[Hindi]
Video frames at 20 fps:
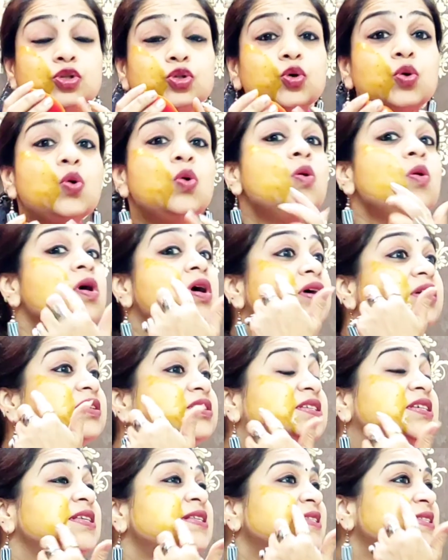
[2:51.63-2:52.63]
तो
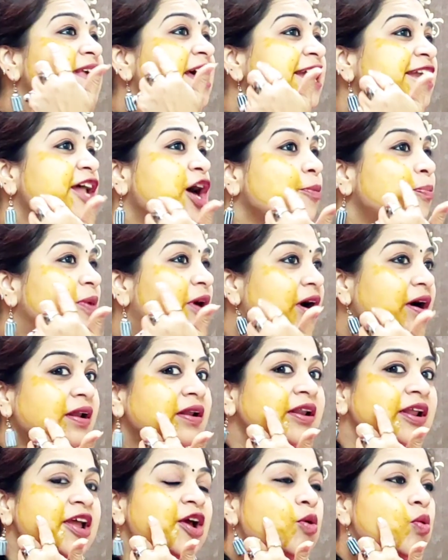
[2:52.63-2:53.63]
जिस साइड आप
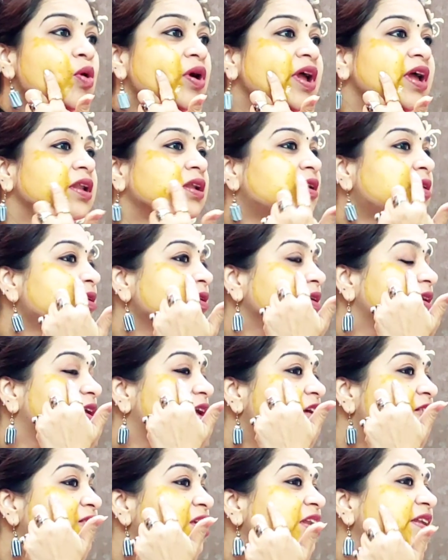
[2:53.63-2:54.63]
कर रहे होंगे ना
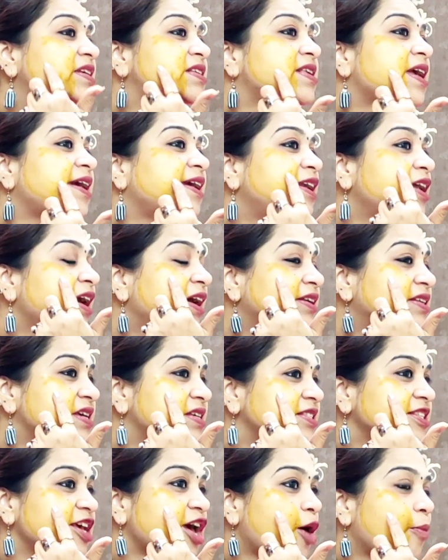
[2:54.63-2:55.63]
ये वाली साइड है
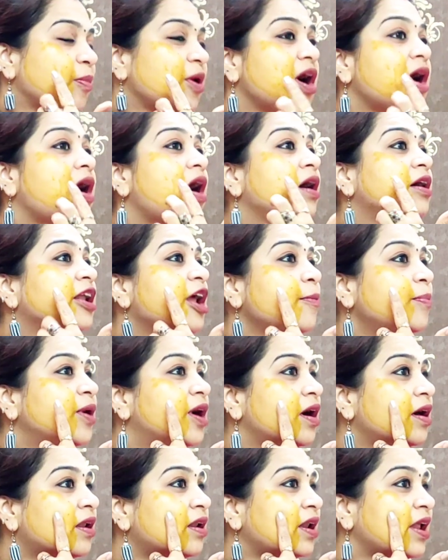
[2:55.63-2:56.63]
जैसे आपका अगर आप
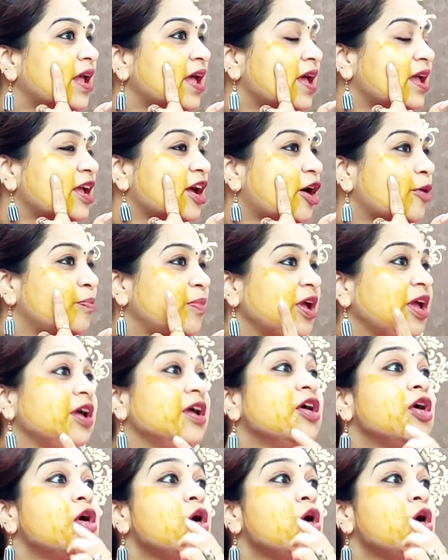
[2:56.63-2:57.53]
कर रहे हैं यहाँ पे